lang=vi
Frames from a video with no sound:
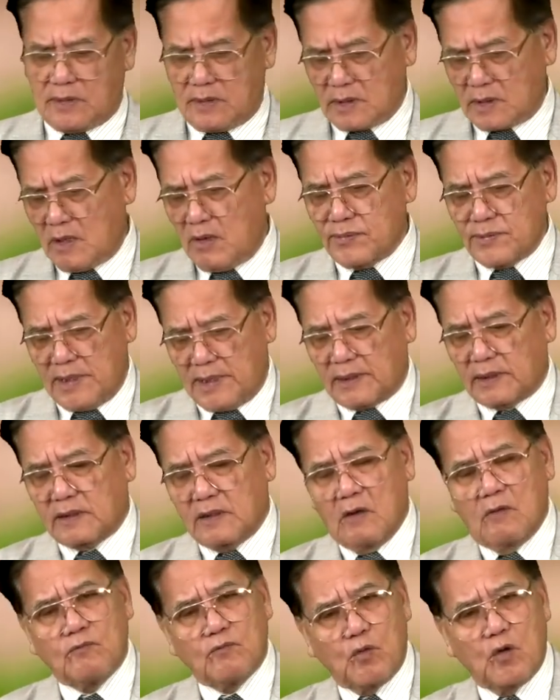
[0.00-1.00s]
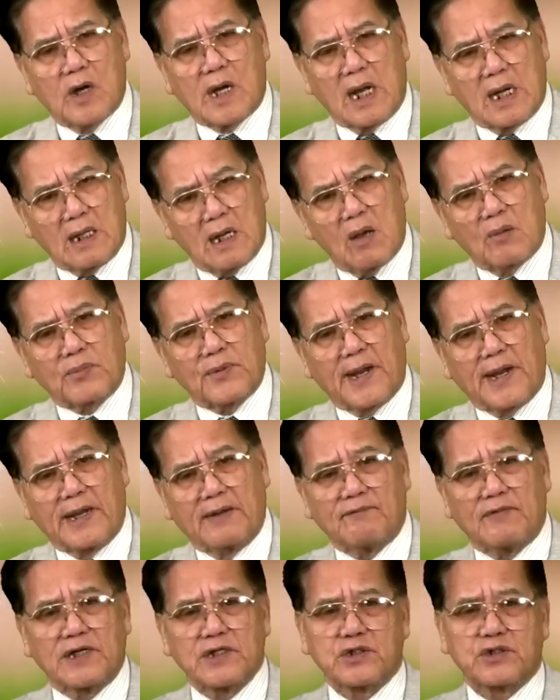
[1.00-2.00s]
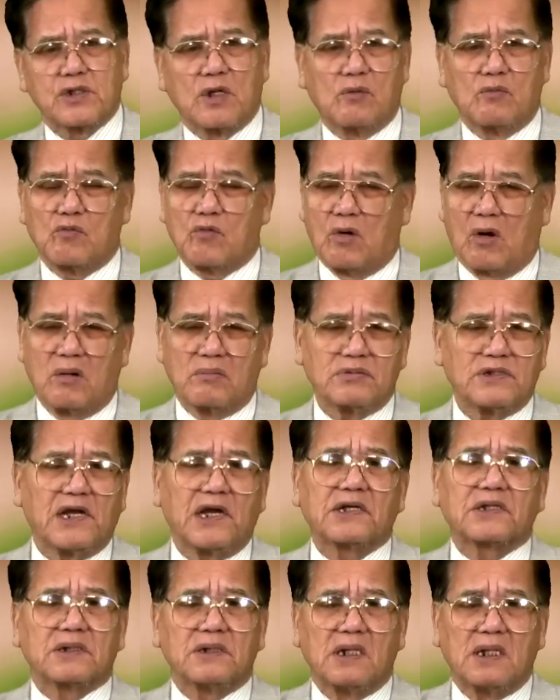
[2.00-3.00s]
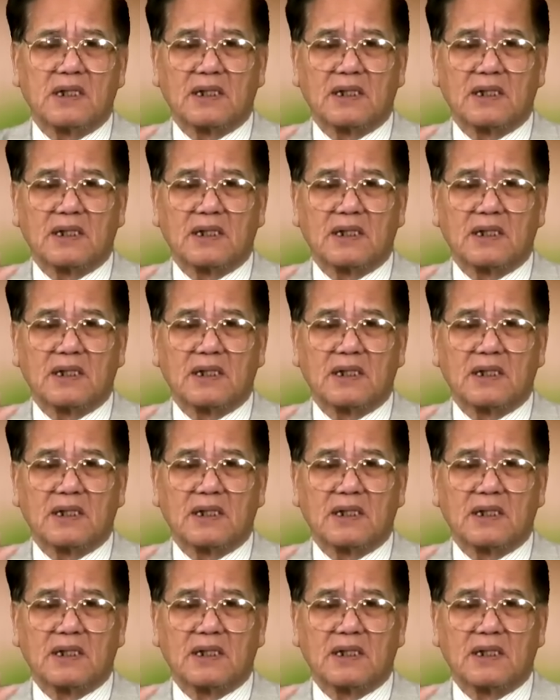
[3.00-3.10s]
Công nhận cái ông vua Càn Long này, văn chương của ông dễ thương.